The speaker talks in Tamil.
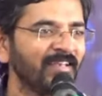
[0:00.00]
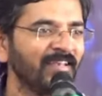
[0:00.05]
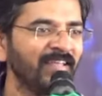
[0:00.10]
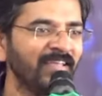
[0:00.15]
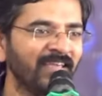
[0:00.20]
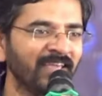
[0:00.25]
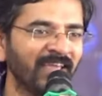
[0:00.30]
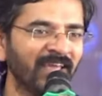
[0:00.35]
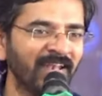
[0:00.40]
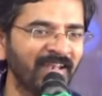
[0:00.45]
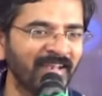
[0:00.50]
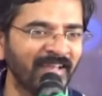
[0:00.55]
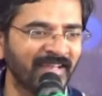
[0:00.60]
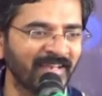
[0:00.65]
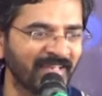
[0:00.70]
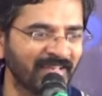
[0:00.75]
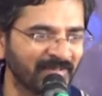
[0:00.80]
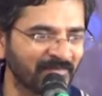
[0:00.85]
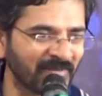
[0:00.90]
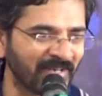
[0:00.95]
நீங்கள் எல்லாம்
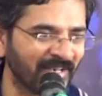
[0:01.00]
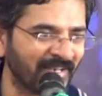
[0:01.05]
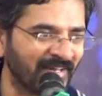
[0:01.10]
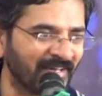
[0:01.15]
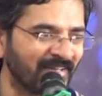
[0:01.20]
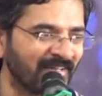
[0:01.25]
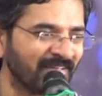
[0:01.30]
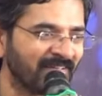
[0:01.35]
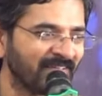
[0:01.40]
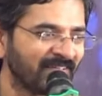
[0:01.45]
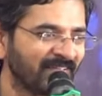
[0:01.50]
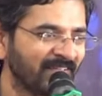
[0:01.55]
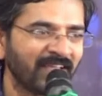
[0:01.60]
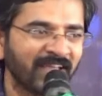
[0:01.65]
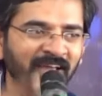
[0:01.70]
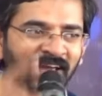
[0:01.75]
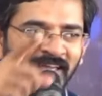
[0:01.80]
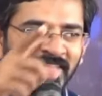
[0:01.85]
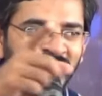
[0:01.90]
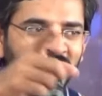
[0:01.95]
என்ன என்ன பண்ணலாம்
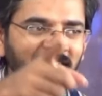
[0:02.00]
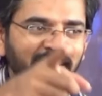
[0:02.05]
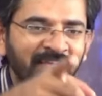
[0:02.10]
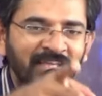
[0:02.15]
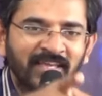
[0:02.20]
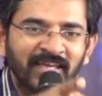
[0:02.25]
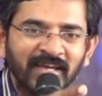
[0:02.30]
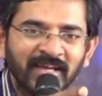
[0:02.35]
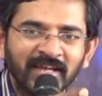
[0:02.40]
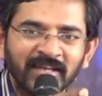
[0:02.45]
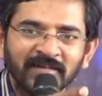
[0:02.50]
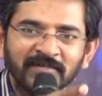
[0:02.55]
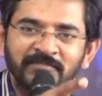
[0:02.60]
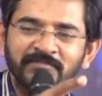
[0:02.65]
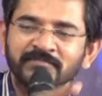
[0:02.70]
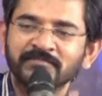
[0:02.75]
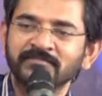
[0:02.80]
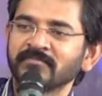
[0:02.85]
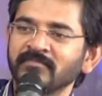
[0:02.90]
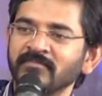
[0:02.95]
கை நீட்டி கேட்கலாம்
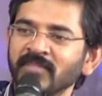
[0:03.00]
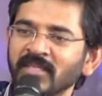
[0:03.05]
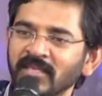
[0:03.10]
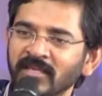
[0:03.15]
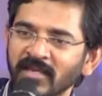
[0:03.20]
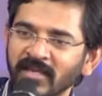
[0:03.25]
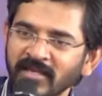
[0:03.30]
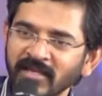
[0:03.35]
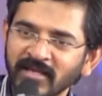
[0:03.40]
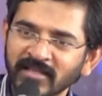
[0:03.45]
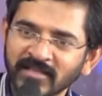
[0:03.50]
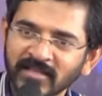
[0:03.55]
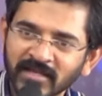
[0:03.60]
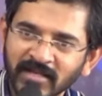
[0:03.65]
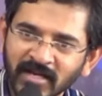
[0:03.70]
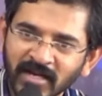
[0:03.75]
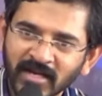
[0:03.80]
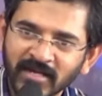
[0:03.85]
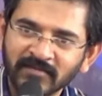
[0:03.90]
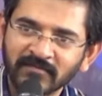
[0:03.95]
நீ ஏன் அந்த
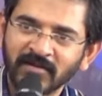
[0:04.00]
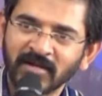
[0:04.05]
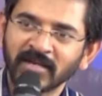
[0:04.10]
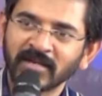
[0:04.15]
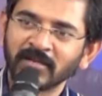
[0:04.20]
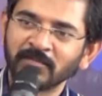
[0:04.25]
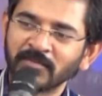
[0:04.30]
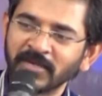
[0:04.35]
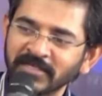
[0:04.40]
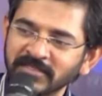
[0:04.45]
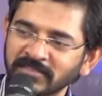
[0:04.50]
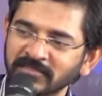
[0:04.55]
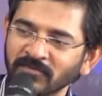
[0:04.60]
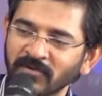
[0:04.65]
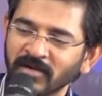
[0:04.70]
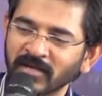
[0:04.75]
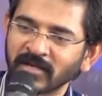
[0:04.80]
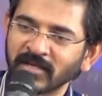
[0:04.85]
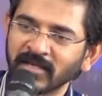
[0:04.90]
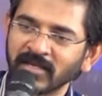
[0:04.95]
கார் வாங்கின பென்ஸ்
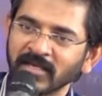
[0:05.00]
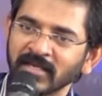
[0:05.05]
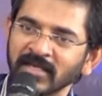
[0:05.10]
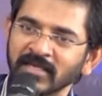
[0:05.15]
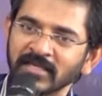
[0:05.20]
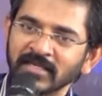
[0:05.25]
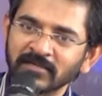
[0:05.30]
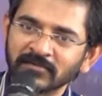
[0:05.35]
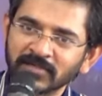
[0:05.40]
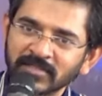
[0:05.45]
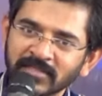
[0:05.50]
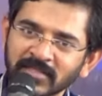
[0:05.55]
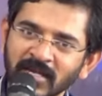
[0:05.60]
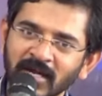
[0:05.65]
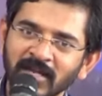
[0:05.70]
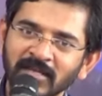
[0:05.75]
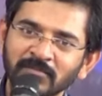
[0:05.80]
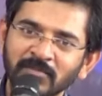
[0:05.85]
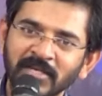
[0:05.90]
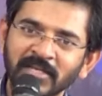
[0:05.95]
வாங்கின இருபத்தி
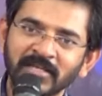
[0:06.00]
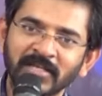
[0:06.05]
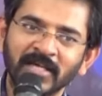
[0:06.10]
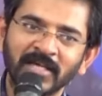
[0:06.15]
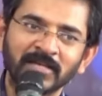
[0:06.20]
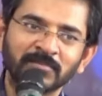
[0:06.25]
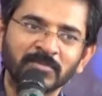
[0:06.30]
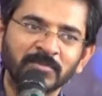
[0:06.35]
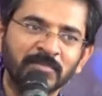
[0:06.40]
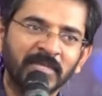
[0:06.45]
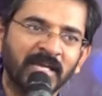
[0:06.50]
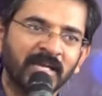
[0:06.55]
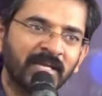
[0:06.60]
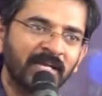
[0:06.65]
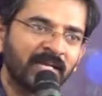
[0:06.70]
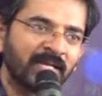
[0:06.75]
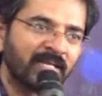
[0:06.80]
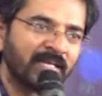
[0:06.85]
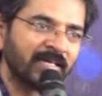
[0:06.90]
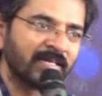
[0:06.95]
நாலு மணி நேரமும்
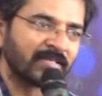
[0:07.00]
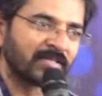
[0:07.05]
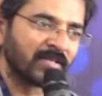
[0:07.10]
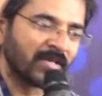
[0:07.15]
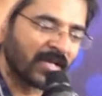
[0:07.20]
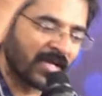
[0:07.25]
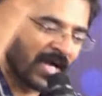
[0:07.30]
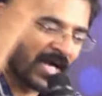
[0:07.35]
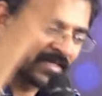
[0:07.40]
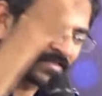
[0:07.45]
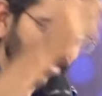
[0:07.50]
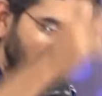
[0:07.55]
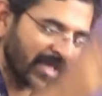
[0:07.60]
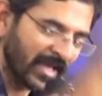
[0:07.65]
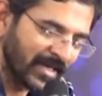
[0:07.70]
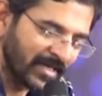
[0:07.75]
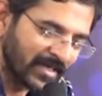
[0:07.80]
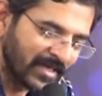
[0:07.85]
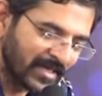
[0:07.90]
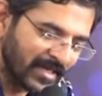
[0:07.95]
எங்ககிட்ட காசை
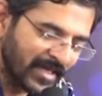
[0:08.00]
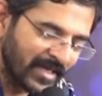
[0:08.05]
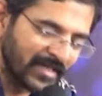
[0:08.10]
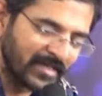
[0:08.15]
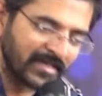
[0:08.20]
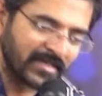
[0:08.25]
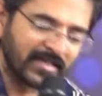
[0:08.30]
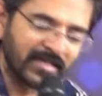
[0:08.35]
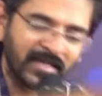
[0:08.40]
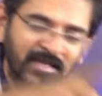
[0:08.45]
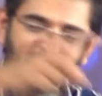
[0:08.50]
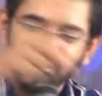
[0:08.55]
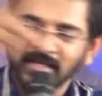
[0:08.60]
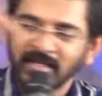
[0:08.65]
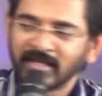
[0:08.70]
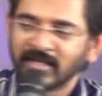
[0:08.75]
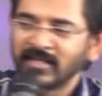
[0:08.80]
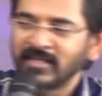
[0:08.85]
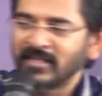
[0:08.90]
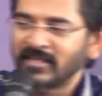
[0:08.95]
கேட்டுக்கிட்டே இருக்கிற
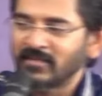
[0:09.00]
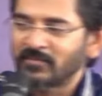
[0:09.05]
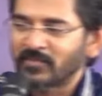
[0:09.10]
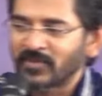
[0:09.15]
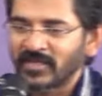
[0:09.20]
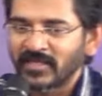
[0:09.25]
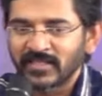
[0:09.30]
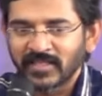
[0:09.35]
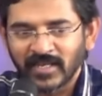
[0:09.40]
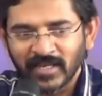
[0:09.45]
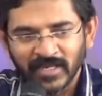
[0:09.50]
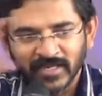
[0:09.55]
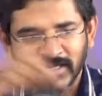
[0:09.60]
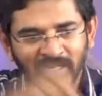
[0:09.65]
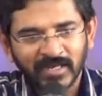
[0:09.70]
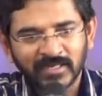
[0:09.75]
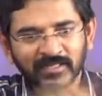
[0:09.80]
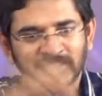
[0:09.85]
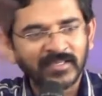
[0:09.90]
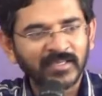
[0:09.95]
நீ இப்போ இதெல்லாம்
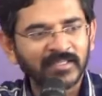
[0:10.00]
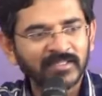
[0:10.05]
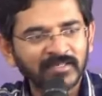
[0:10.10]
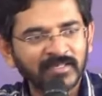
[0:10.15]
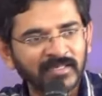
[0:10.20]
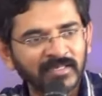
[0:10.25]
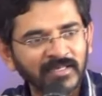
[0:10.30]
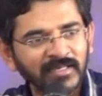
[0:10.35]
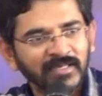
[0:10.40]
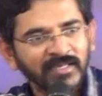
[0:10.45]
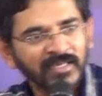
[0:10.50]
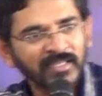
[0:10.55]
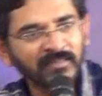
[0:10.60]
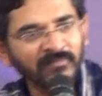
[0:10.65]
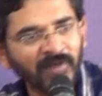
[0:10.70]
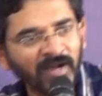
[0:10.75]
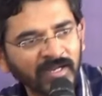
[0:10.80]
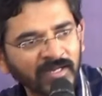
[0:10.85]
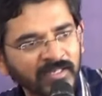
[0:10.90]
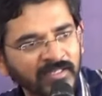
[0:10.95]
கேட்டது எதுக்கு இது
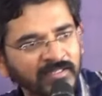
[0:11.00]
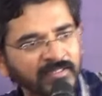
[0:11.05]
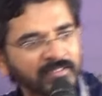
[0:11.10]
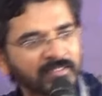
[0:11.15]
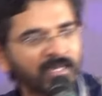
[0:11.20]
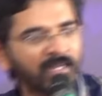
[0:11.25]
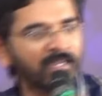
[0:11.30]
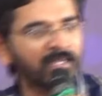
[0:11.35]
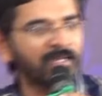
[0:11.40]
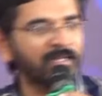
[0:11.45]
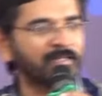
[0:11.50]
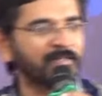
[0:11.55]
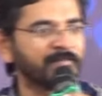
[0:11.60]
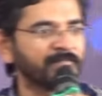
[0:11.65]
வாங்குறதுக்கு தானா